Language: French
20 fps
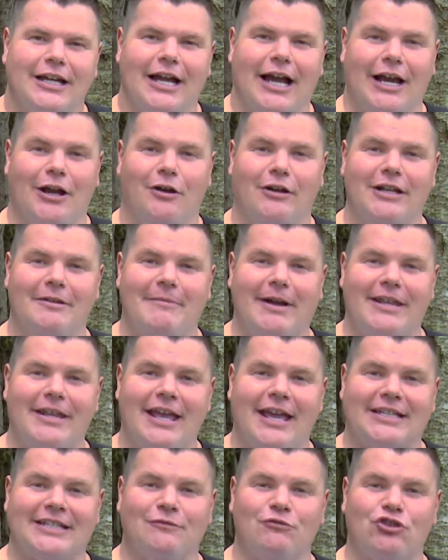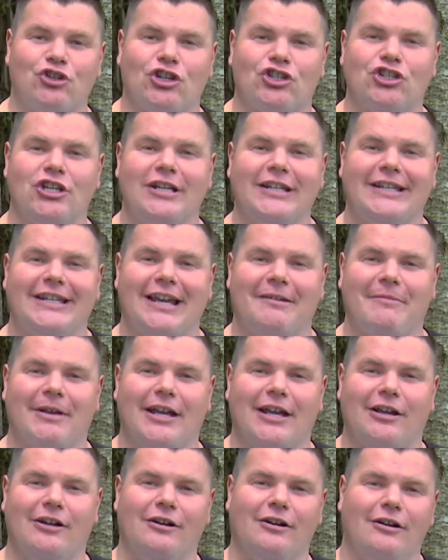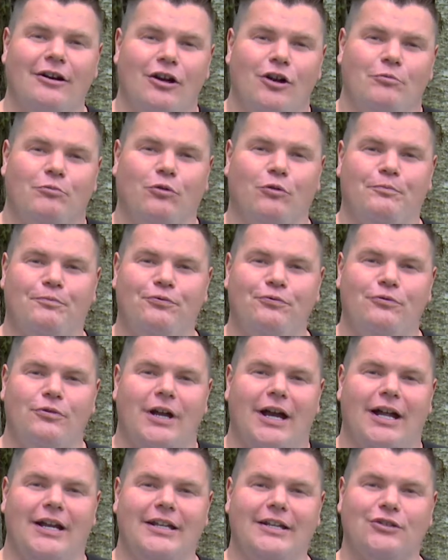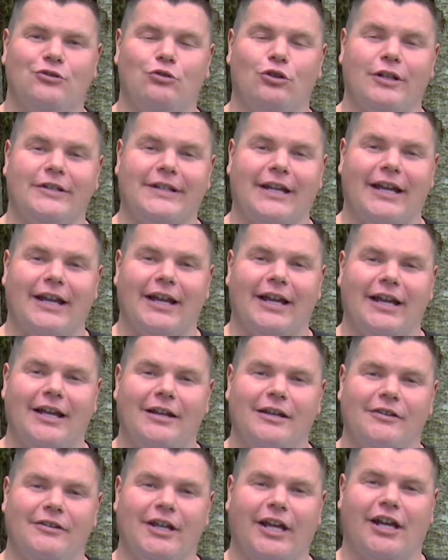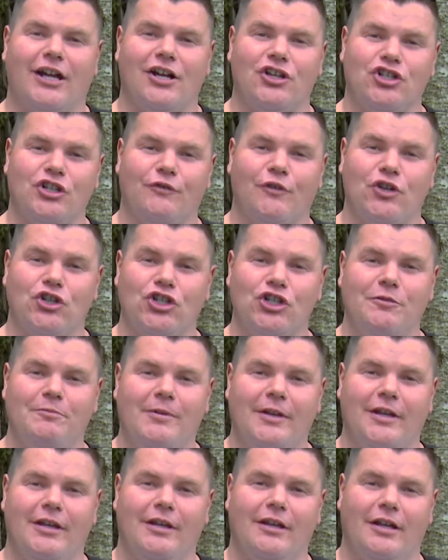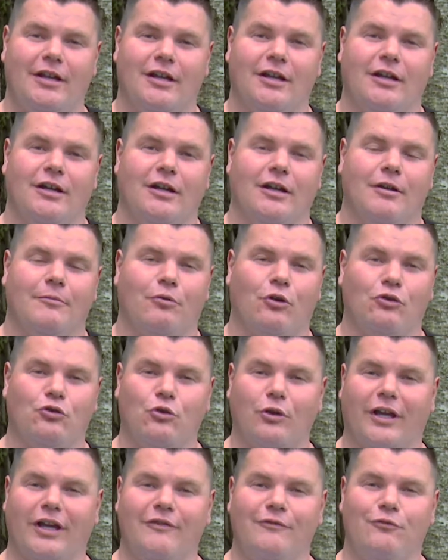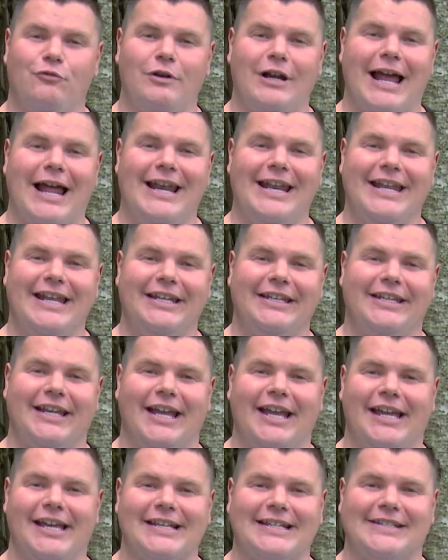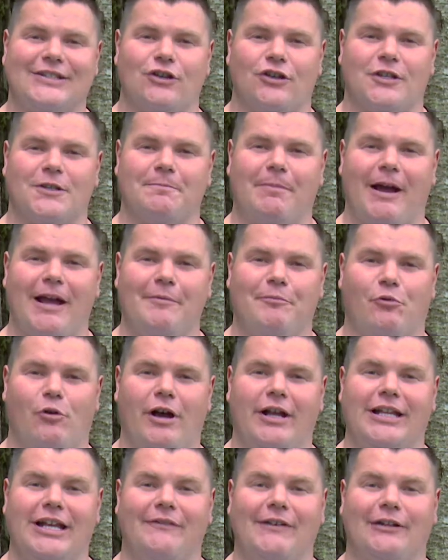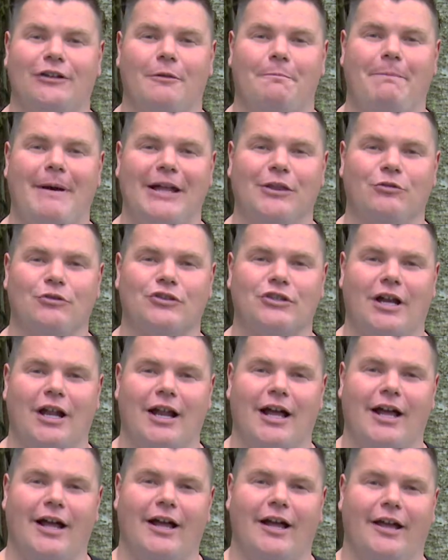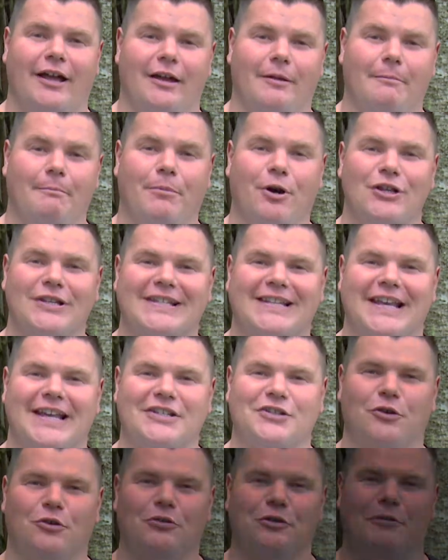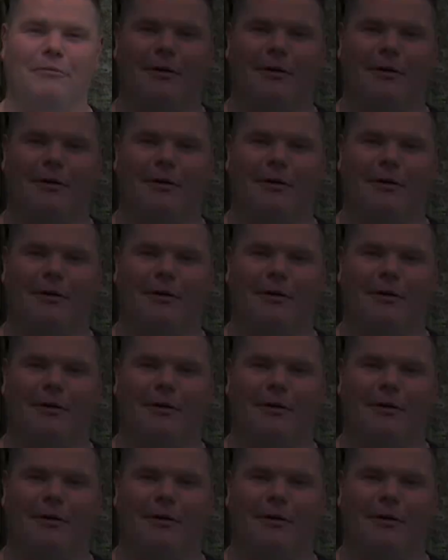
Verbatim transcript: Alors les maniaques, si vous cherchez une caméra pour plus aller sur le terrain, déranger votre gibier, procurez-vous la Link S de SpyPoint avec le panneau solaire. Bonne saison tout le